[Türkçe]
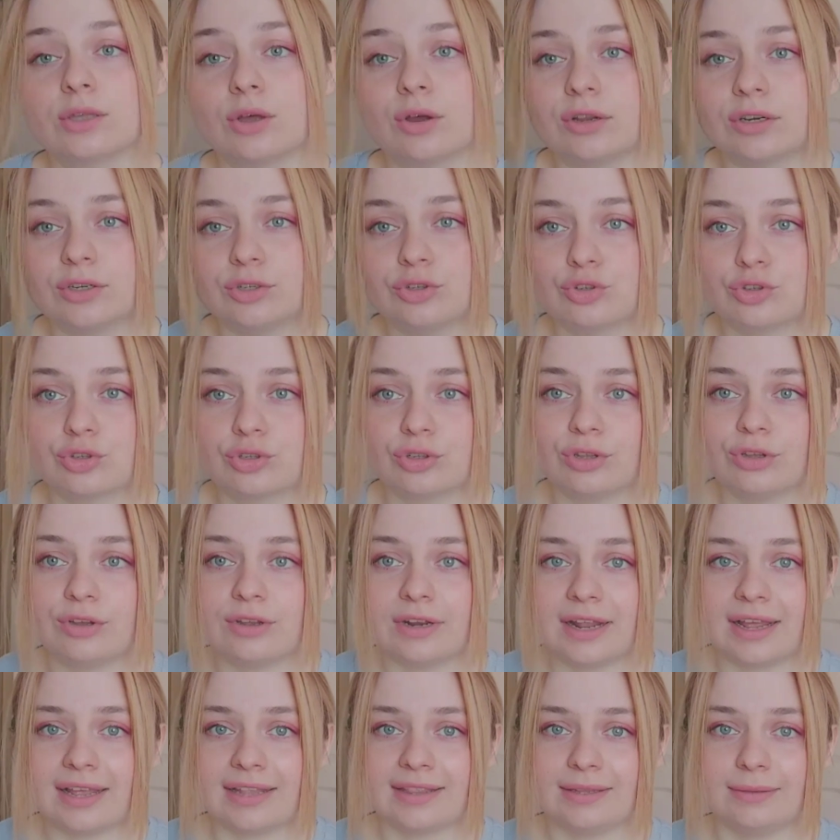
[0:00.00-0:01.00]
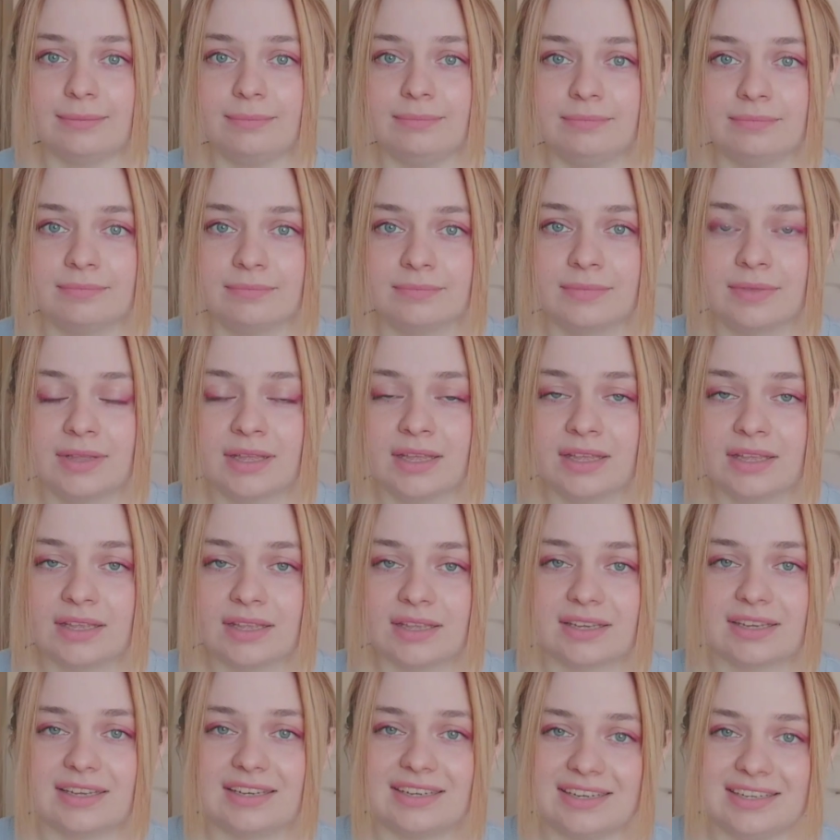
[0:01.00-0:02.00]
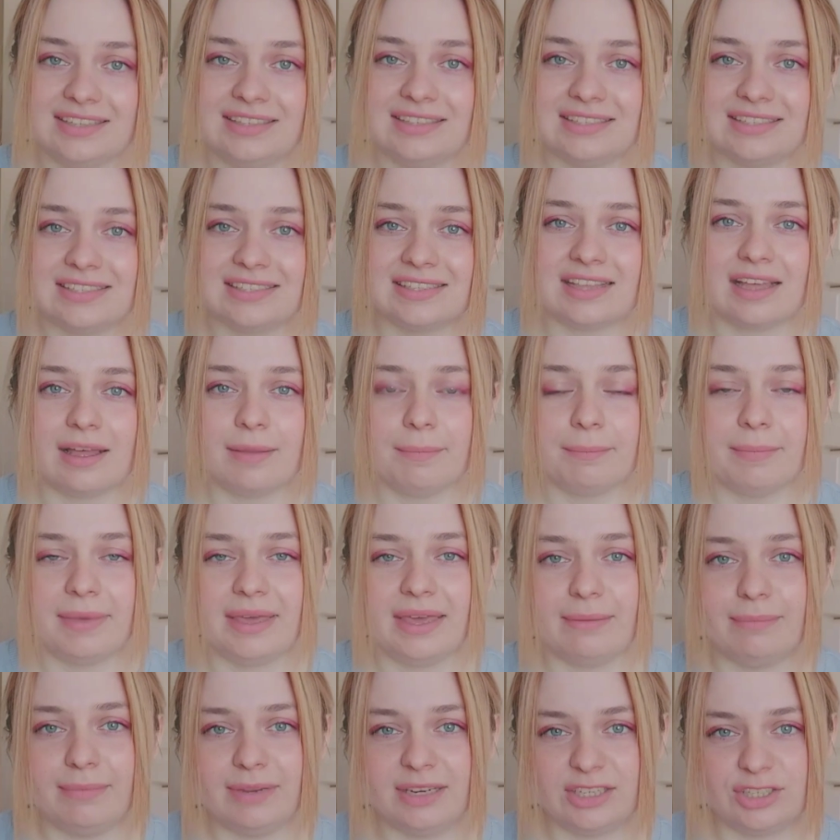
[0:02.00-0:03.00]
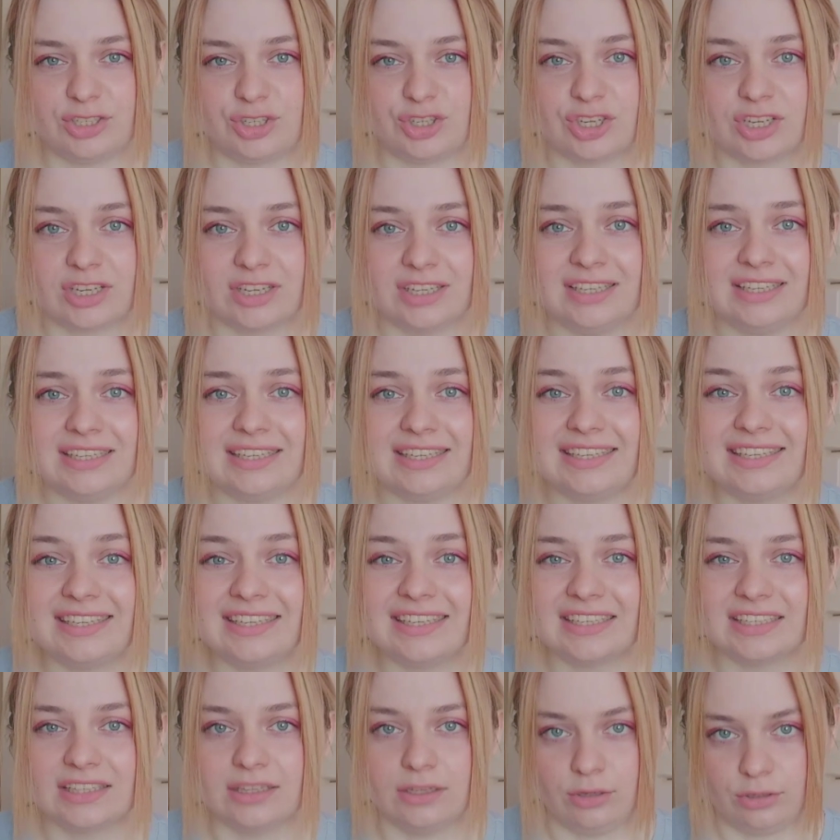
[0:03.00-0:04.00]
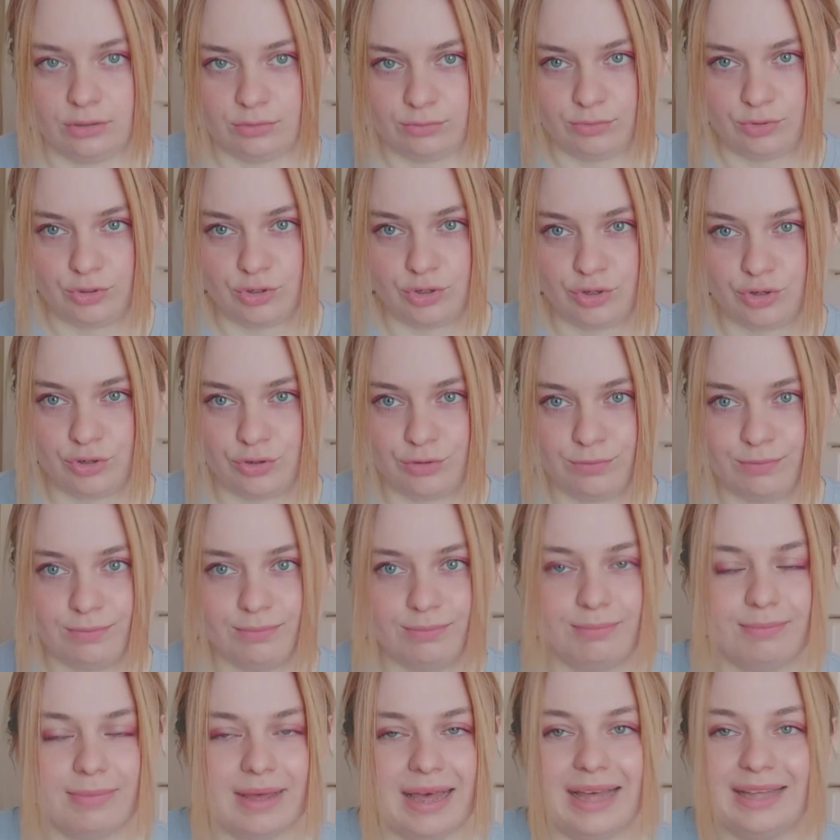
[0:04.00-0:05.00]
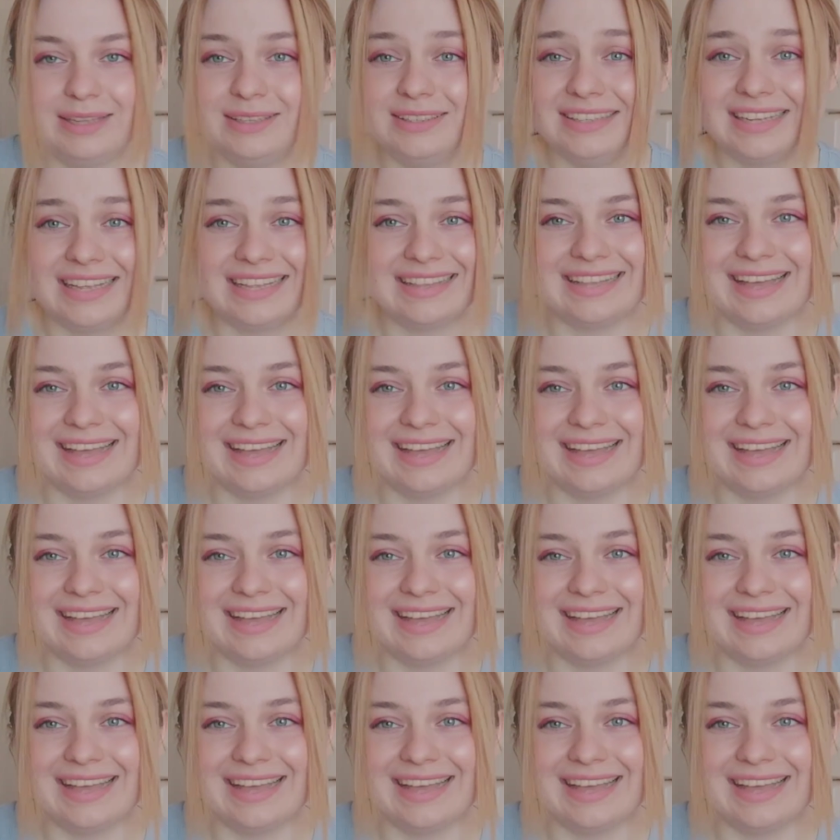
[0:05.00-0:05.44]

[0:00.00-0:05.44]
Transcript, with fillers: Sonra şunu öğrendim. Gratis'ten Maybelline çıkalı 2 yıl olmuş. Ben